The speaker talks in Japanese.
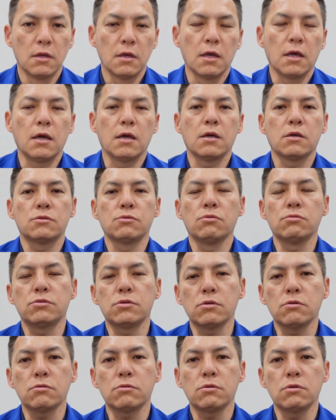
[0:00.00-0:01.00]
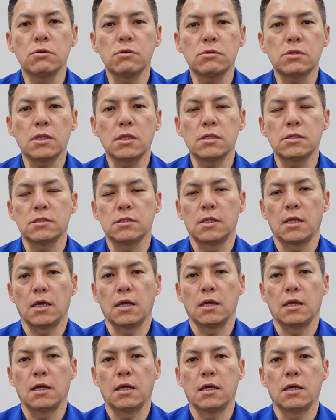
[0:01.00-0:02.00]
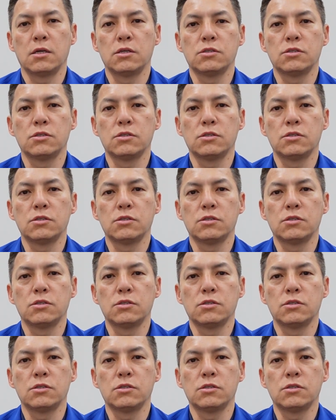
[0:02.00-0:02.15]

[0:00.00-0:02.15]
えー、そうすることによってですね、えー、